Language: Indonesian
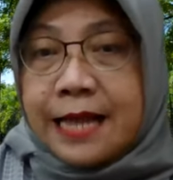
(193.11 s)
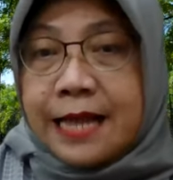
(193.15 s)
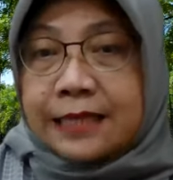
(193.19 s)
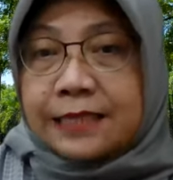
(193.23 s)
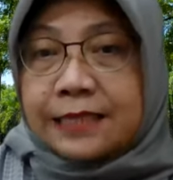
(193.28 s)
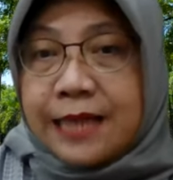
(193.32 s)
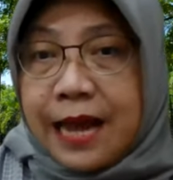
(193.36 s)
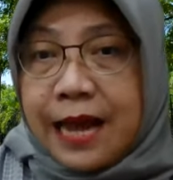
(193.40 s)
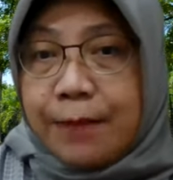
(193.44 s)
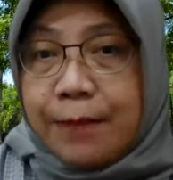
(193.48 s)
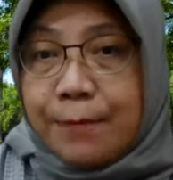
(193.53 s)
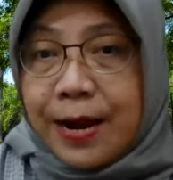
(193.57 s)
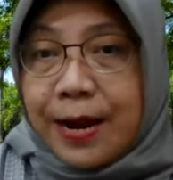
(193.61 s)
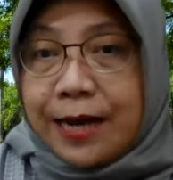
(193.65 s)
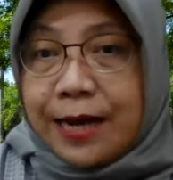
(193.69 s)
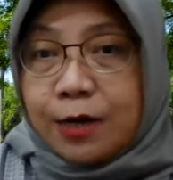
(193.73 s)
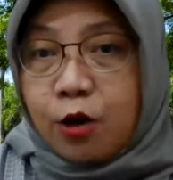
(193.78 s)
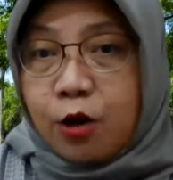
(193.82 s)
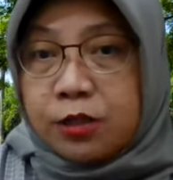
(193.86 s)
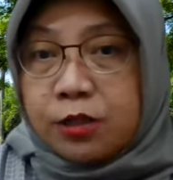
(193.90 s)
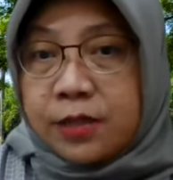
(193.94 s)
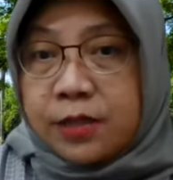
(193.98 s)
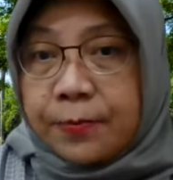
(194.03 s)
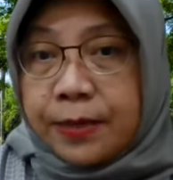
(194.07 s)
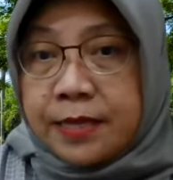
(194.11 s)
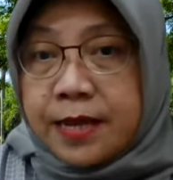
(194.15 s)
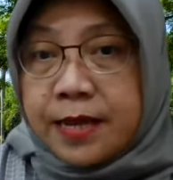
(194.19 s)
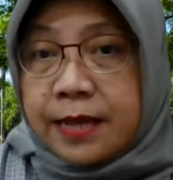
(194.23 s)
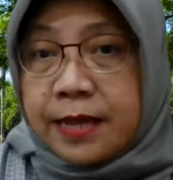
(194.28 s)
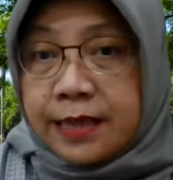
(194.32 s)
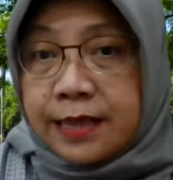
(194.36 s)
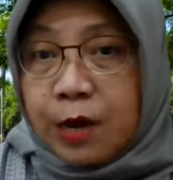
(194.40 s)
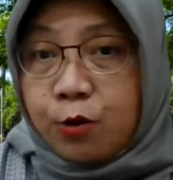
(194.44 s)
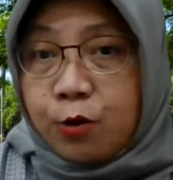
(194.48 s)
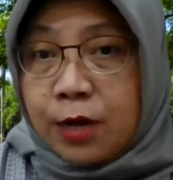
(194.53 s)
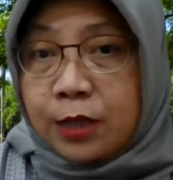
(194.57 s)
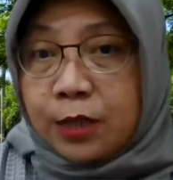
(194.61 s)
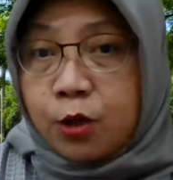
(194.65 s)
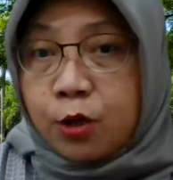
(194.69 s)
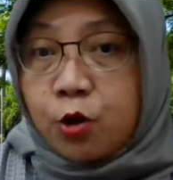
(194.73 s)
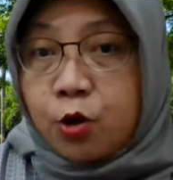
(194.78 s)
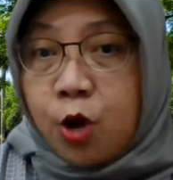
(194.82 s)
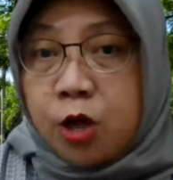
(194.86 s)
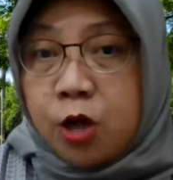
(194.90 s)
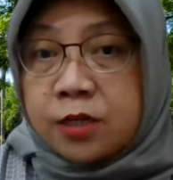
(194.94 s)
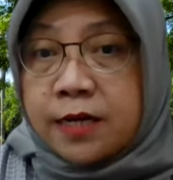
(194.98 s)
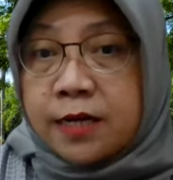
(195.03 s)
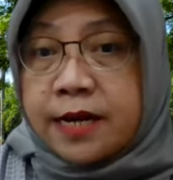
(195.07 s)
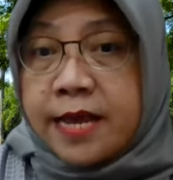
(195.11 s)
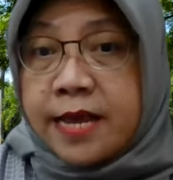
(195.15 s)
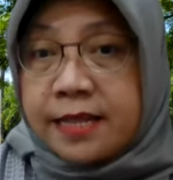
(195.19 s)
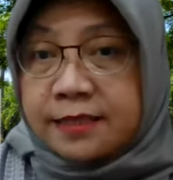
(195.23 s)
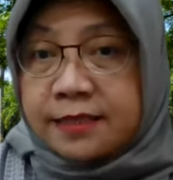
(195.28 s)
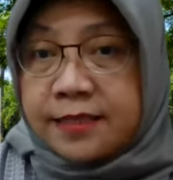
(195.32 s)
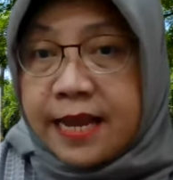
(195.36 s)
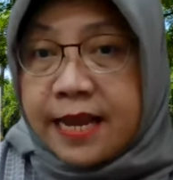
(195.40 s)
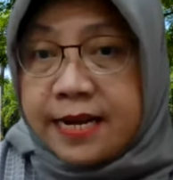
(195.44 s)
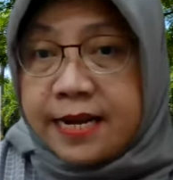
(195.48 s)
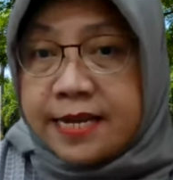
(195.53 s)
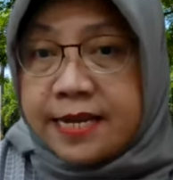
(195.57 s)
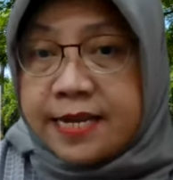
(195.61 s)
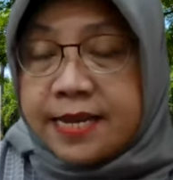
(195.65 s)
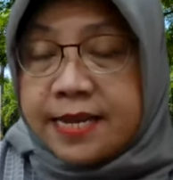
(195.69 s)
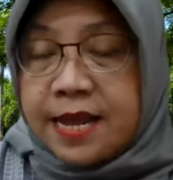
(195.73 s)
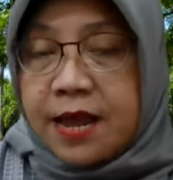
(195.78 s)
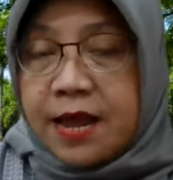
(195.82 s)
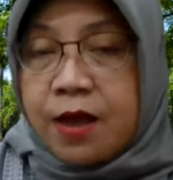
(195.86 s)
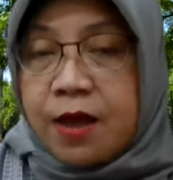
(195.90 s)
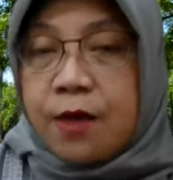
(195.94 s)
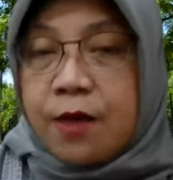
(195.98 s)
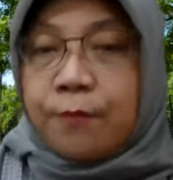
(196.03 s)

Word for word: selama 0 sampai 3 tahun atau golden age tadi,